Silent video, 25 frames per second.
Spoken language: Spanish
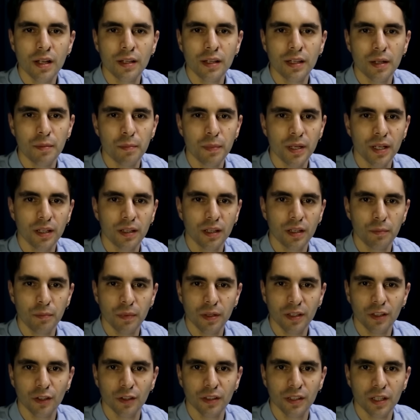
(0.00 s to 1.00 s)
de
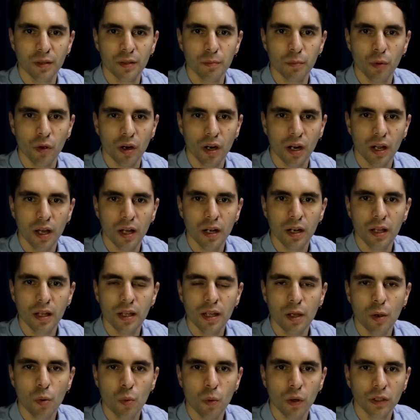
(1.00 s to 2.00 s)
embellecimiento en tiempo real
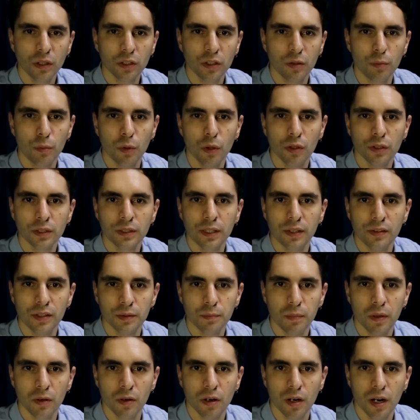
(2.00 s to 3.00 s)
y 4 modos de
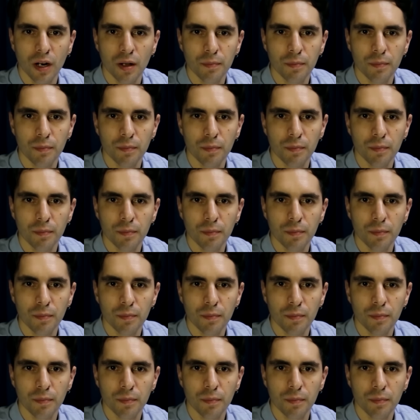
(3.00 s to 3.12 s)
disparo